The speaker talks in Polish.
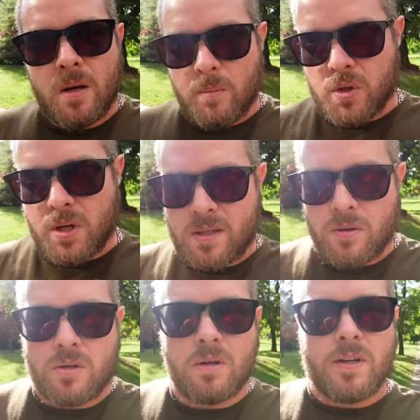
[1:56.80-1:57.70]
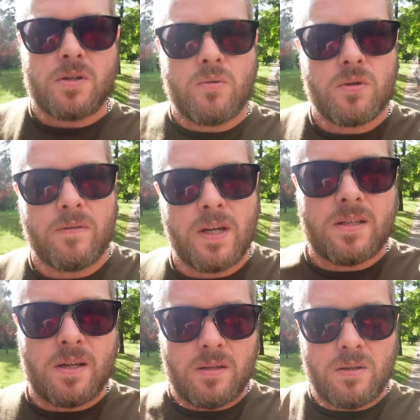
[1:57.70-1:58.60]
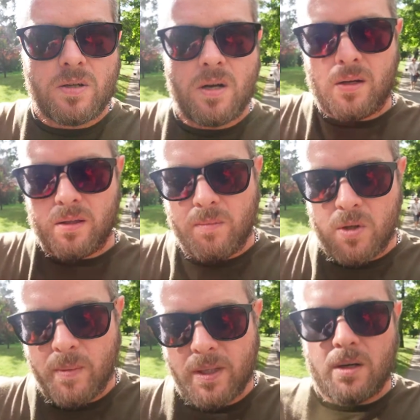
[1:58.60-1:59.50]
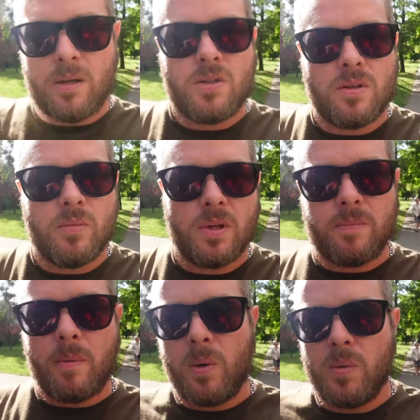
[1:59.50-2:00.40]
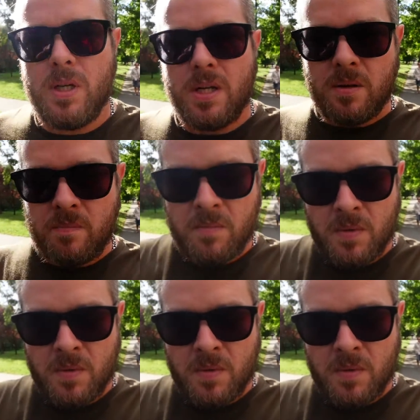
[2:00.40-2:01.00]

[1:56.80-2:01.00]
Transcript: może nas kosztować dużo więcej niż gdybyśmy analogiczny błąd popełnili